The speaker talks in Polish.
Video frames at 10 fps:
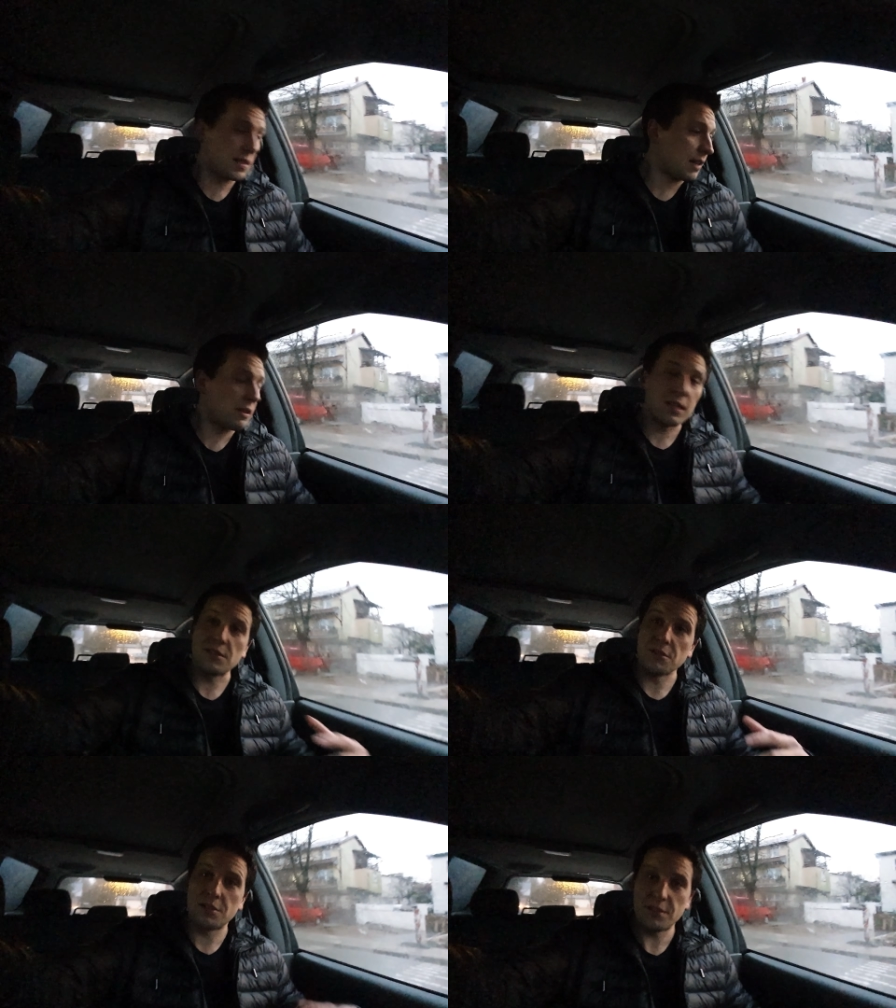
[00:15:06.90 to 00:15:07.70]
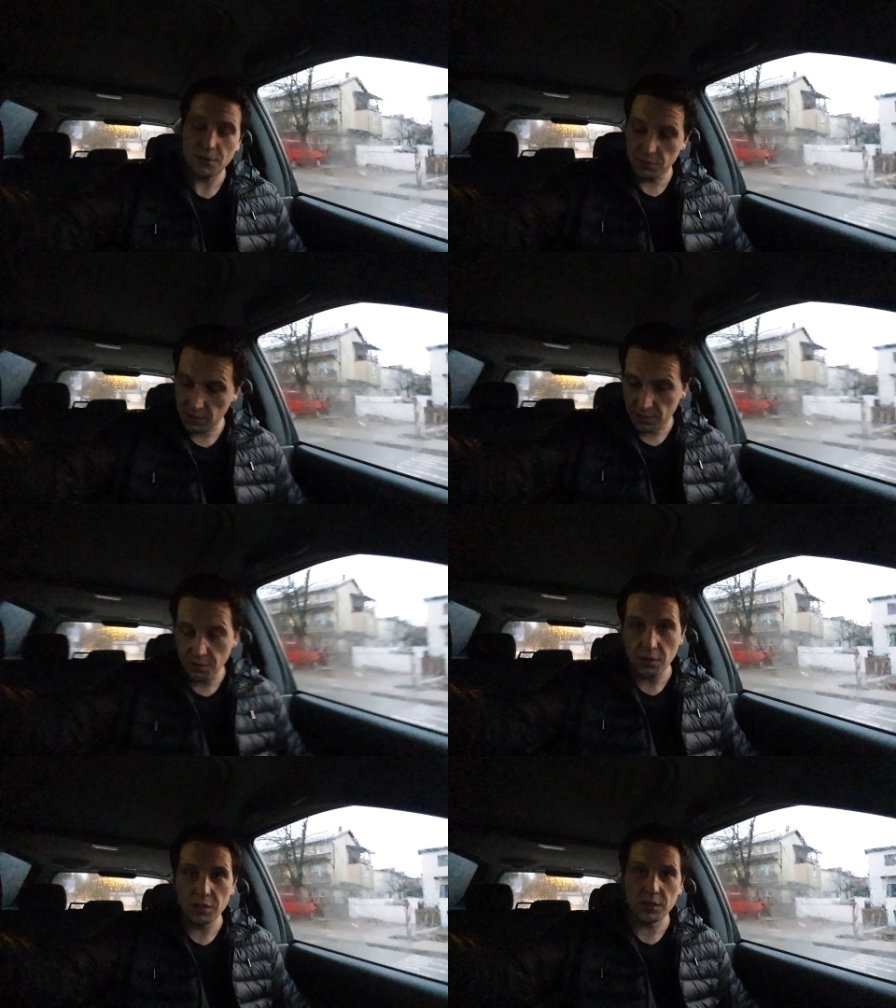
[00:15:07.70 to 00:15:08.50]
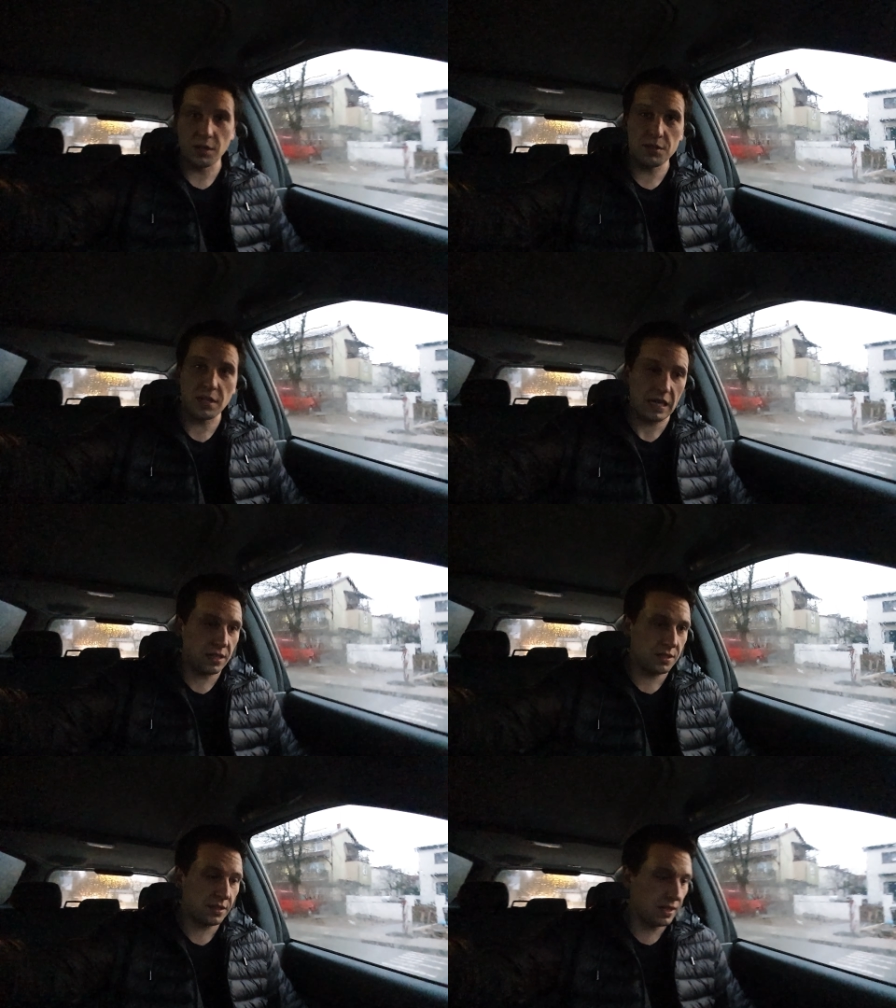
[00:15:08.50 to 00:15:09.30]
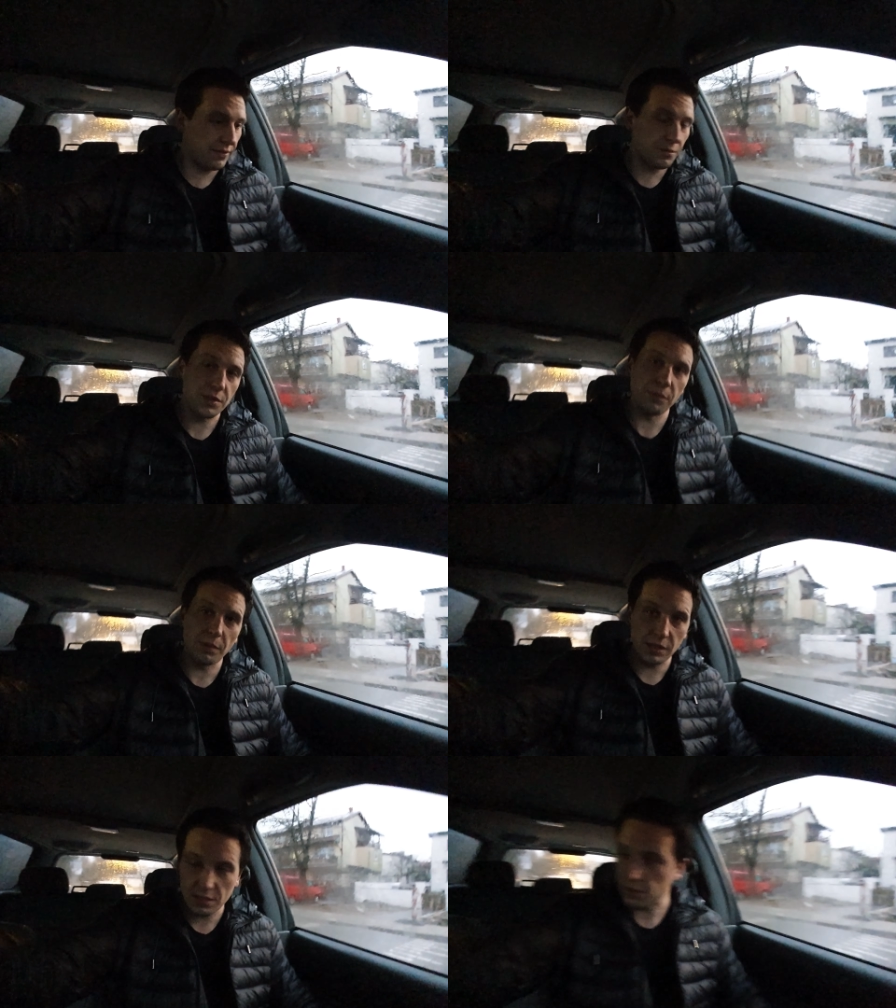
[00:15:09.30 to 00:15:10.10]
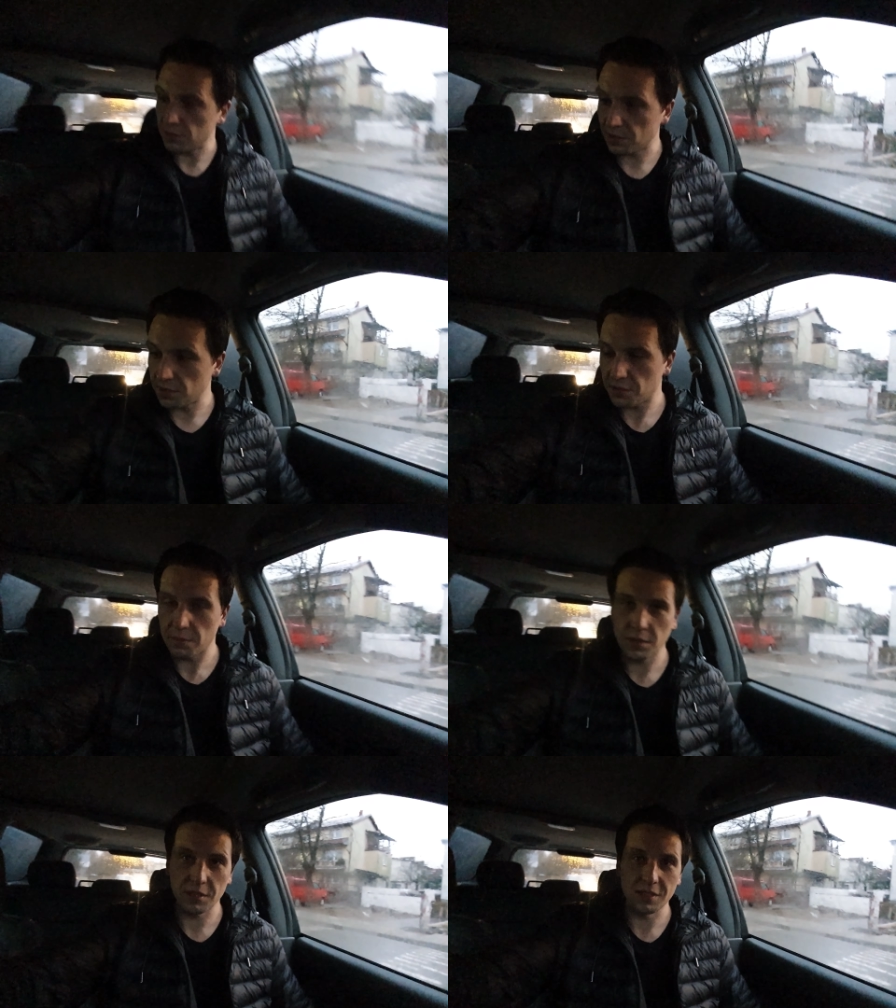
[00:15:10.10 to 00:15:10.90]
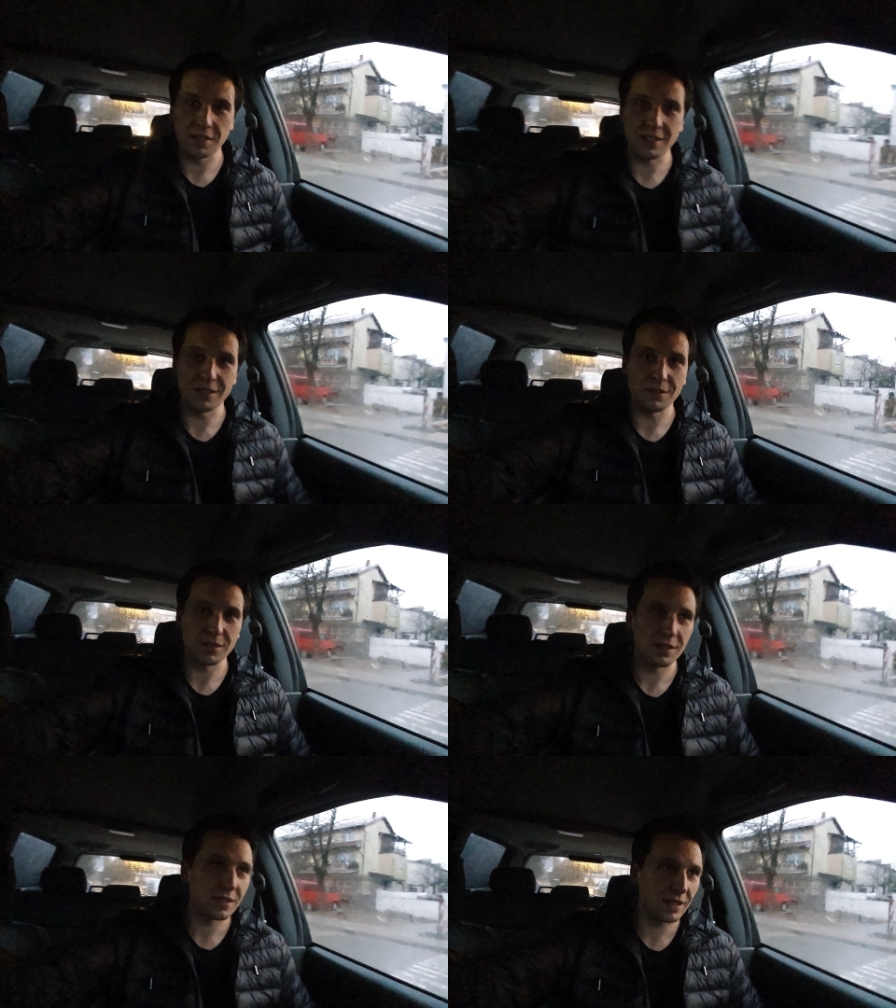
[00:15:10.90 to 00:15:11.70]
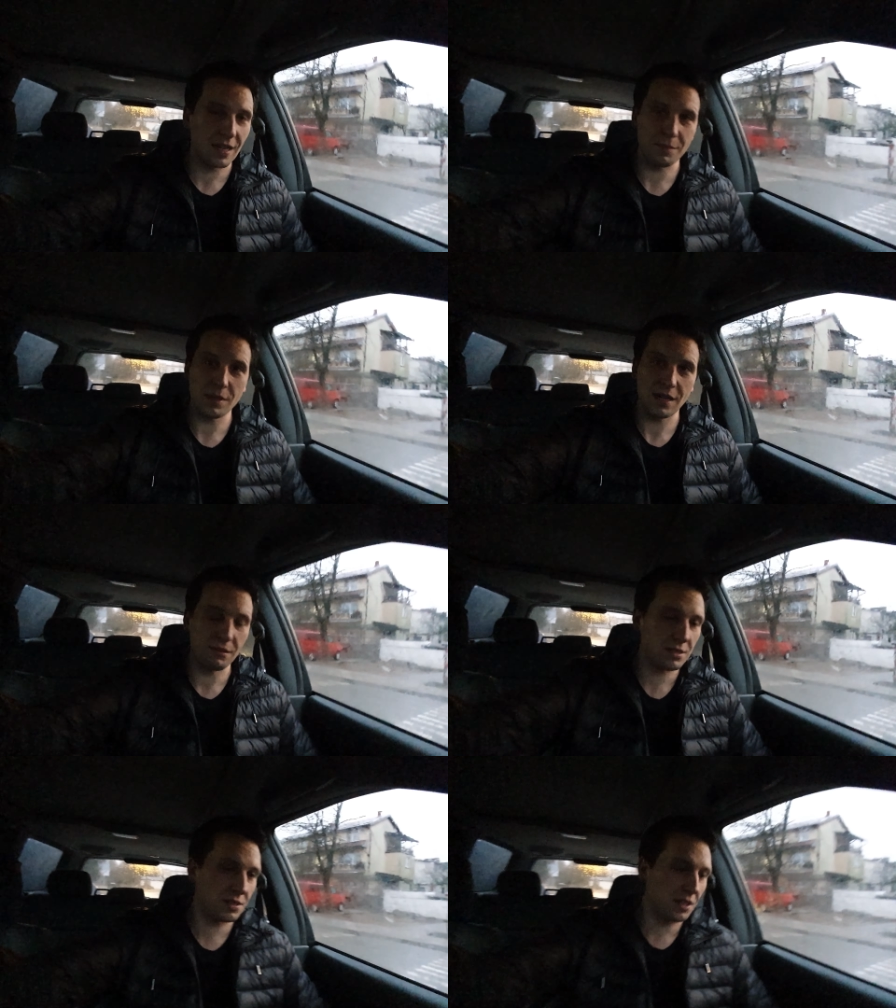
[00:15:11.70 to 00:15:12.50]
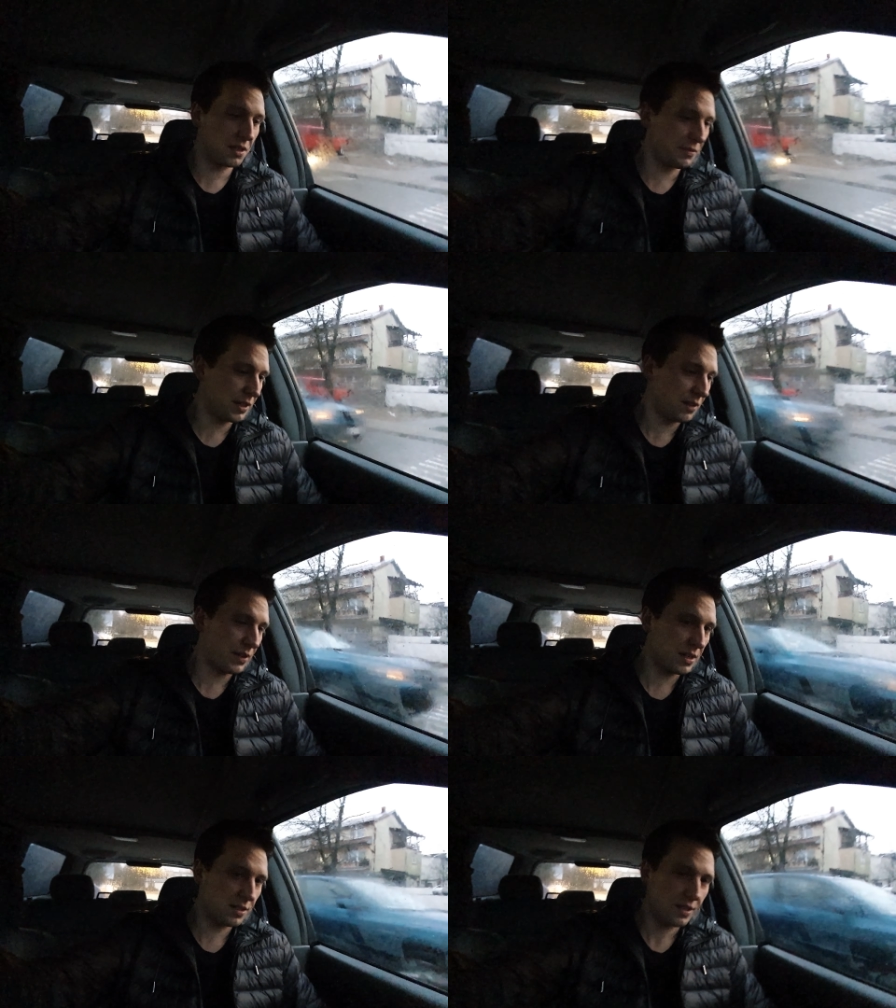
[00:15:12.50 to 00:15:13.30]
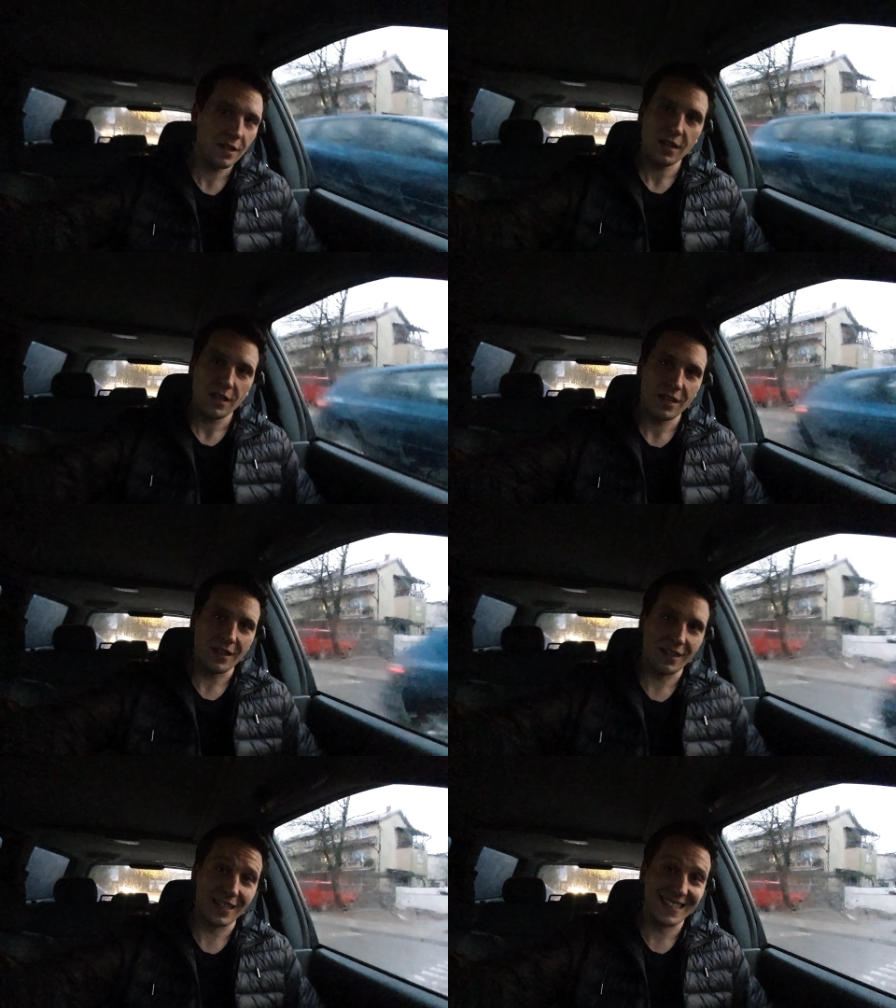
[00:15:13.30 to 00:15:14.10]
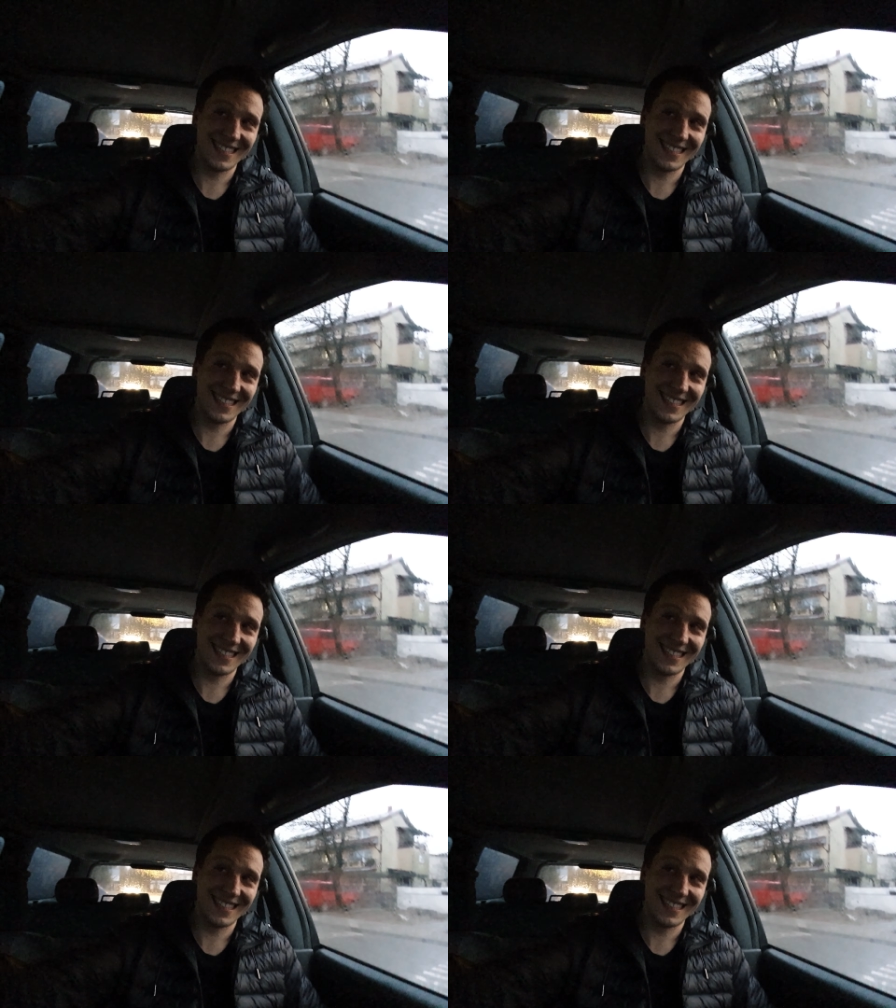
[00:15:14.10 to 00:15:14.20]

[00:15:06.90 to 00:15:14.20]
działa, ale coś z tyłu zaczęło ocierać, nie wiem, czy opona, czy co, ciężko mi ten, yy, tak jakby hałas zidentyfikować. E,